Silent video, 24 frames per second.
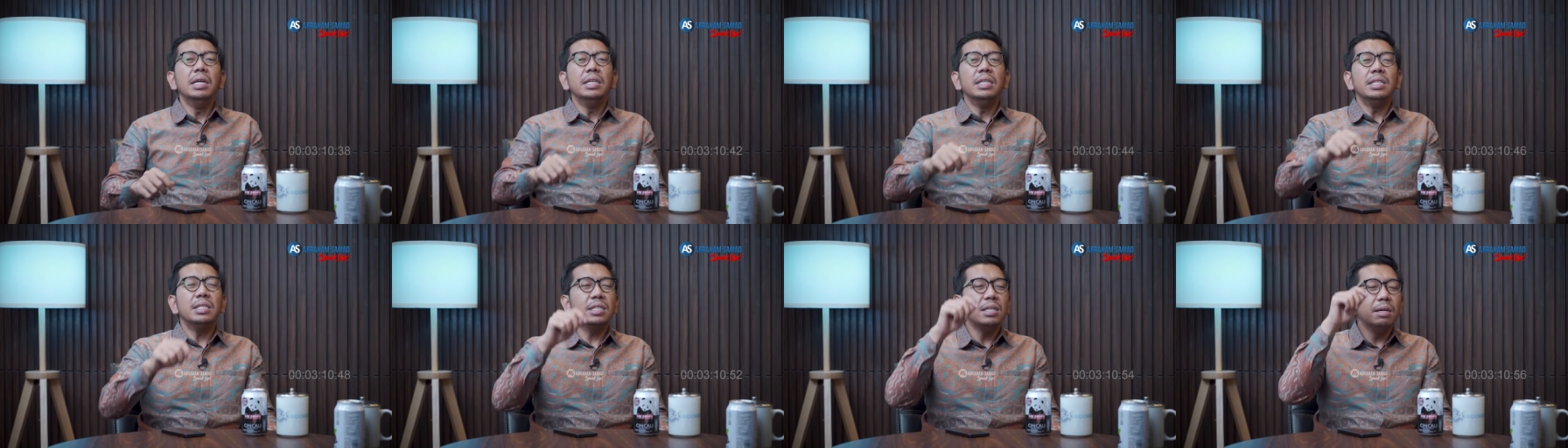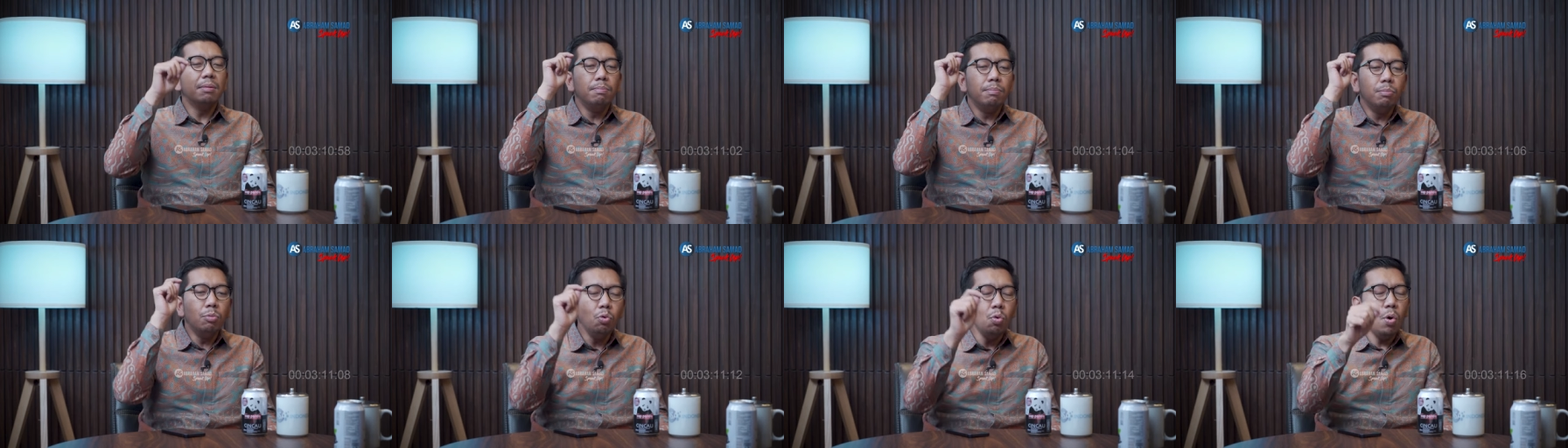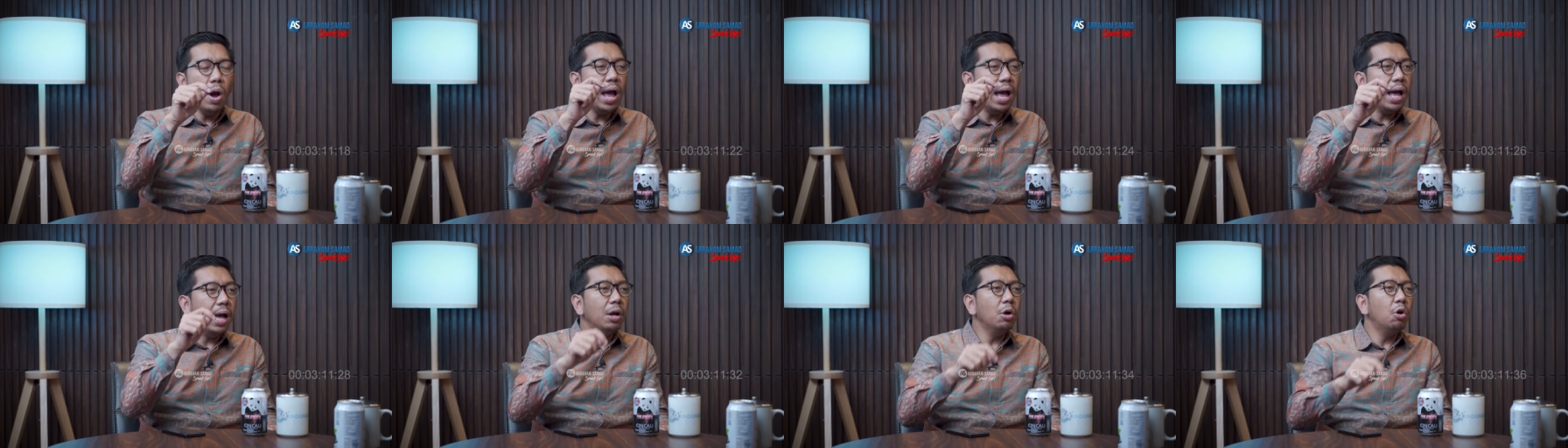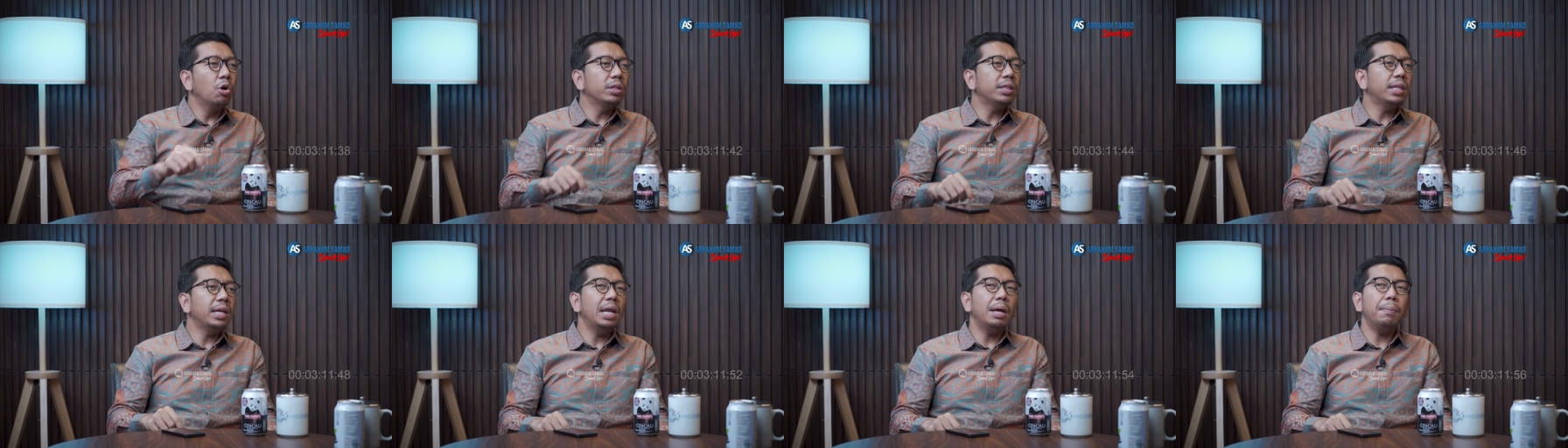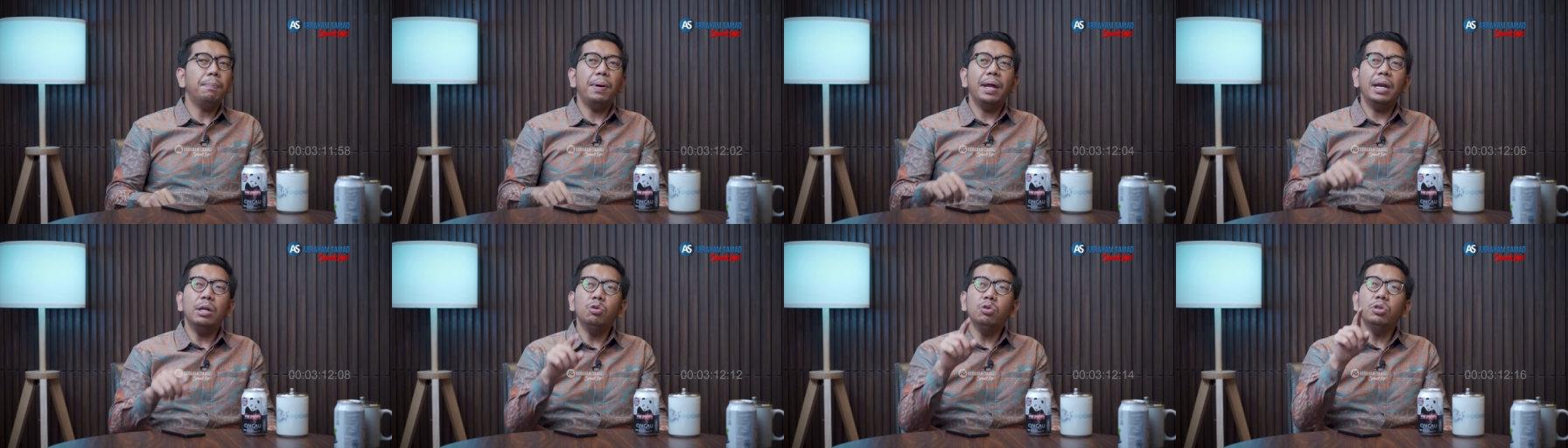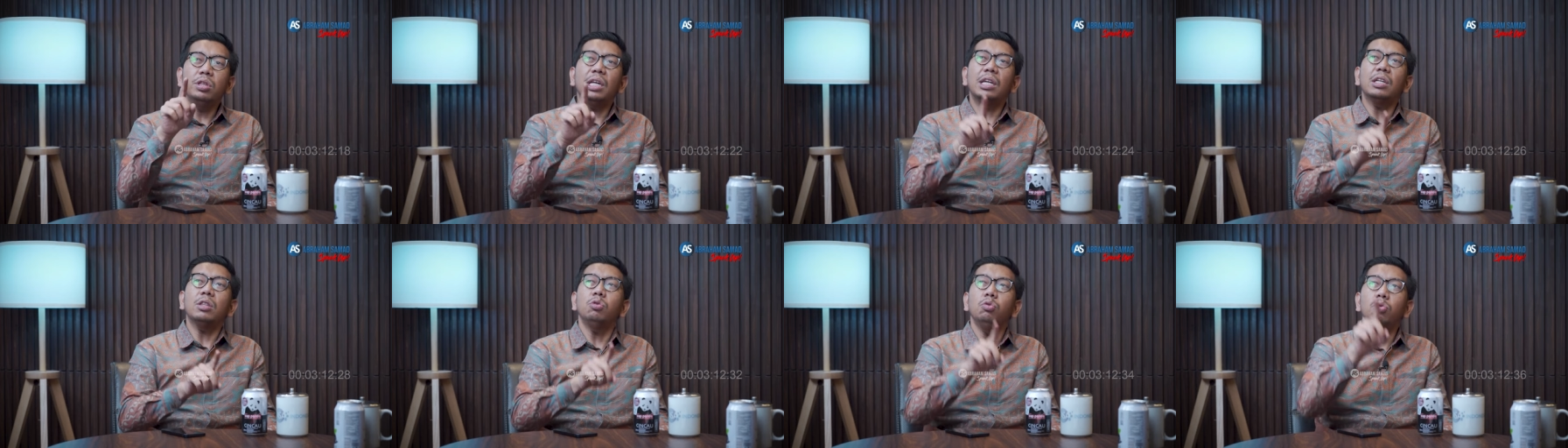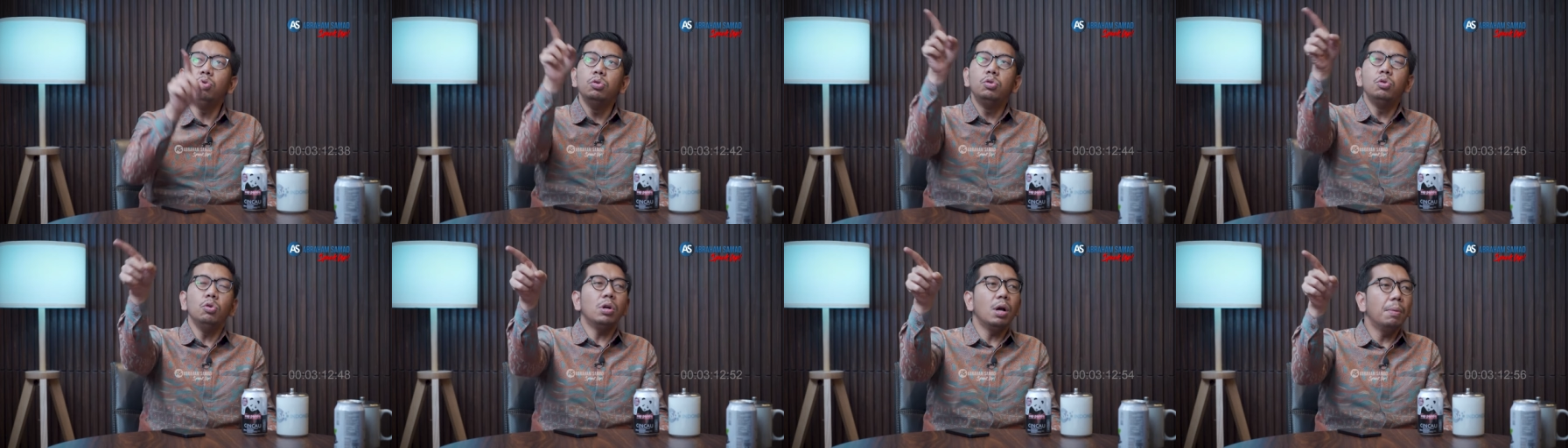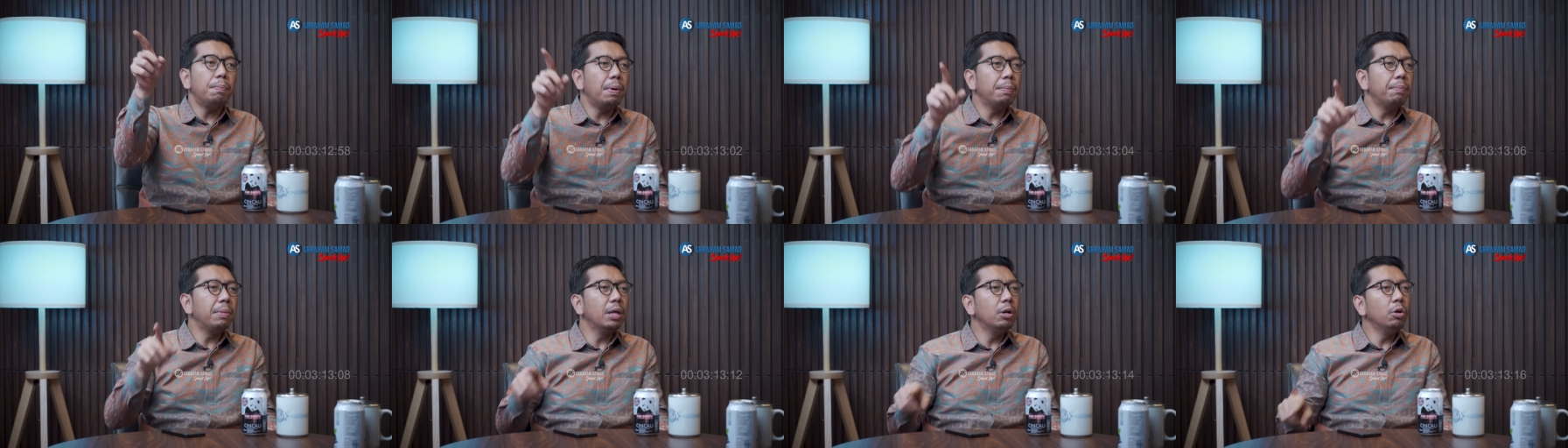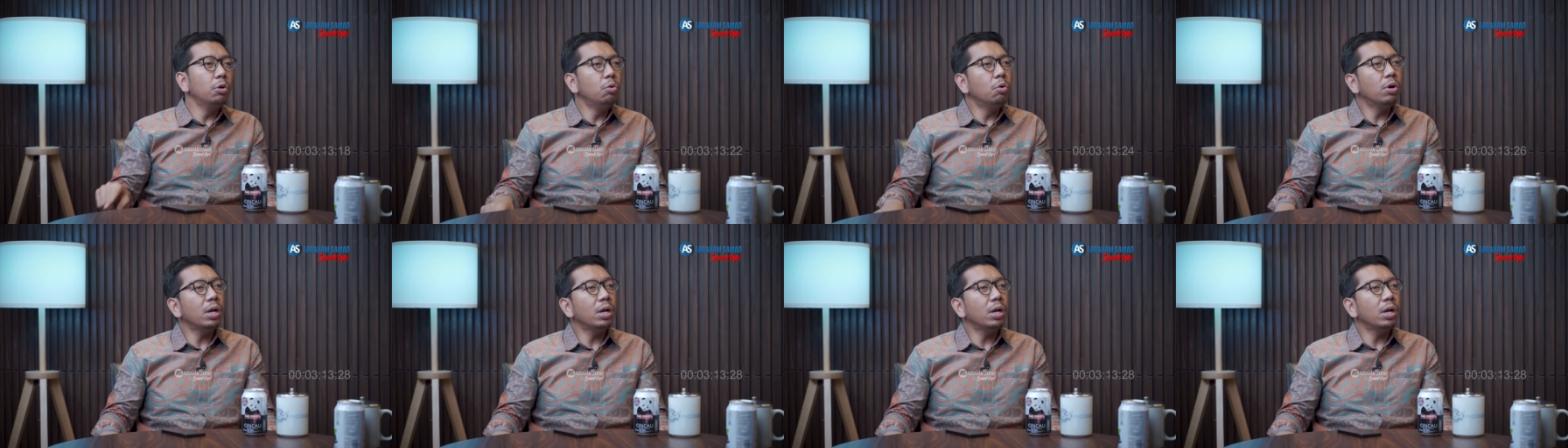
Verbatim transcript: semua anggota DPR itu tertuju ke pemilu